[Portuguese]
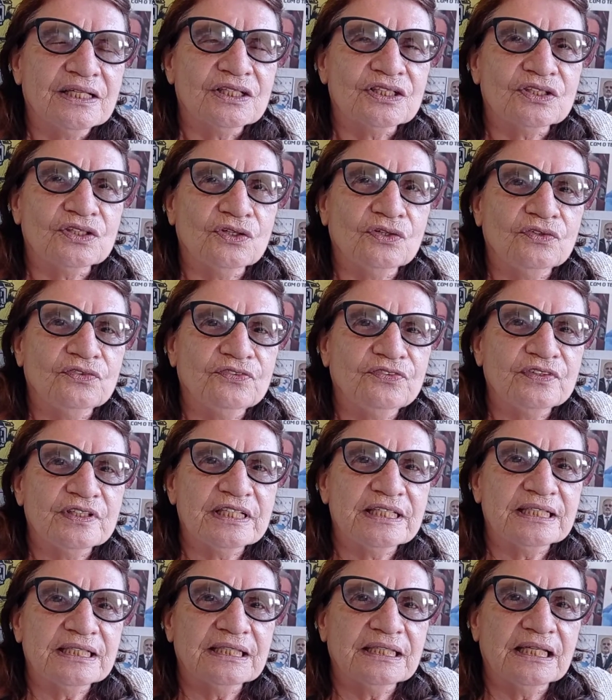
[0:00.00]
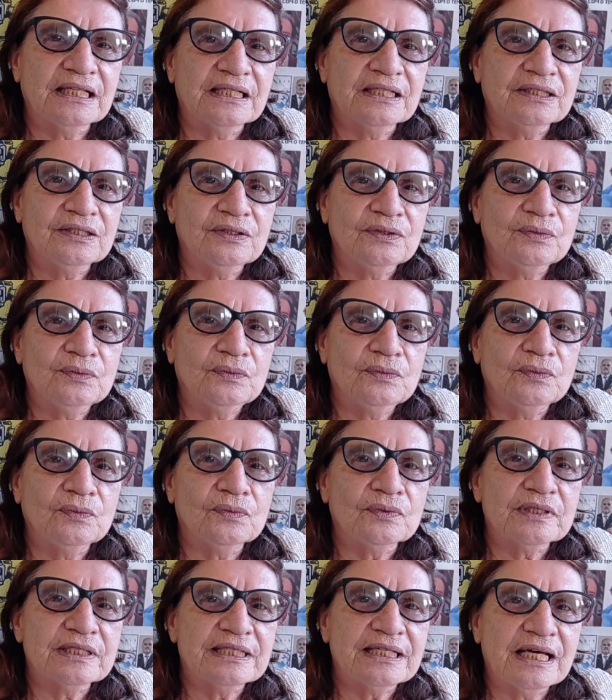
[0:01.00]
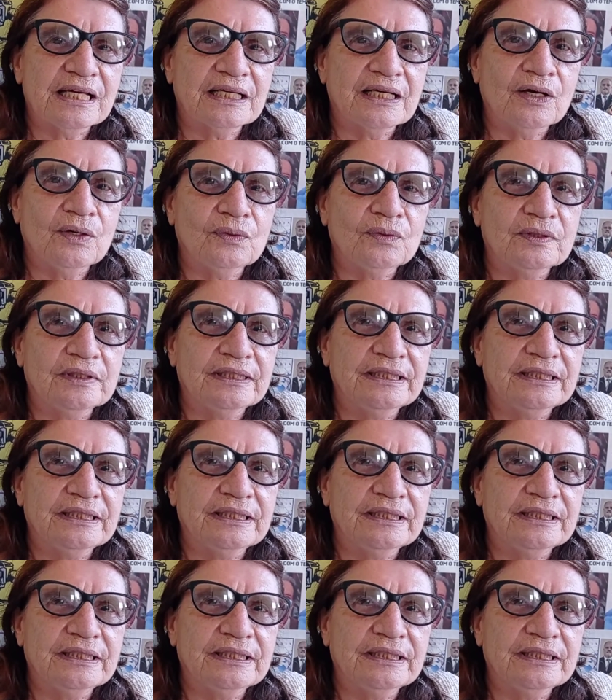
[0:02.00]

Estou visitando o sarau